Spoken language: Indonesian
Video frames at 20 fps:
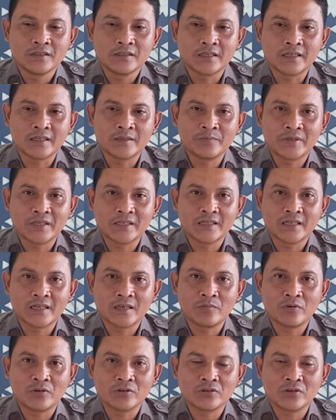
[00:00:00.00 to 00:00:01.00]
dari pengendara
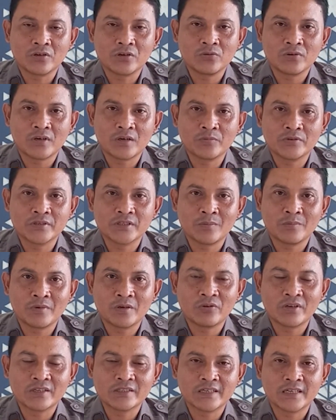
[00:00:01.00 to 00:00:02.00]
motor kurang bisa
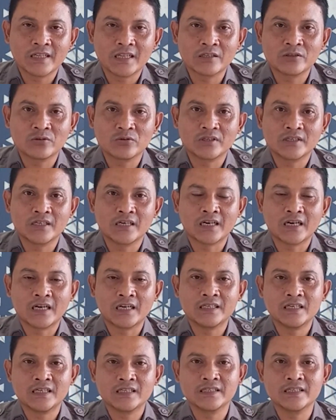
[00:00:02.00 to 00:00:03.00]
menguasai laju
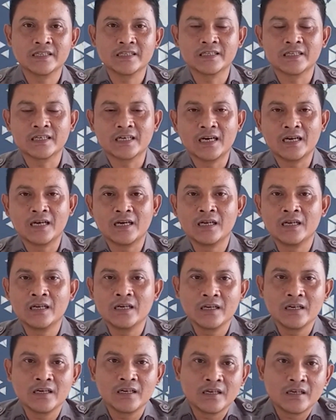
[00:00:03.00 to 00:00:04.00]
kendaraannya sehingga
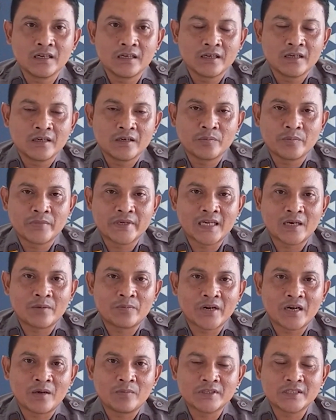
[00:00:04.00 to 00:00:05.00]

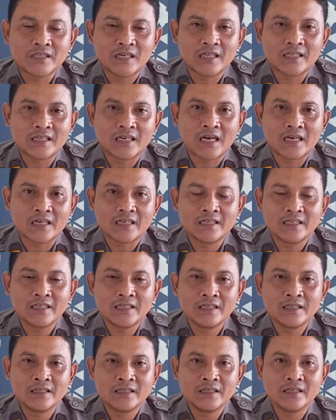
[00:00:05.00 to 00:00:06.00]
menabrak pejalan
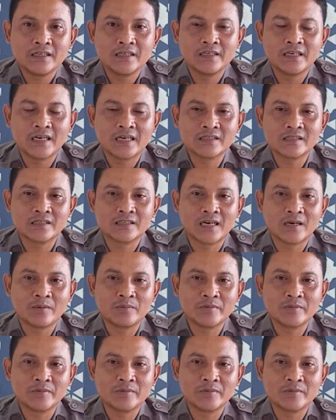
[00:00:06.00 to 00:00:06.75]
kaki yang sedang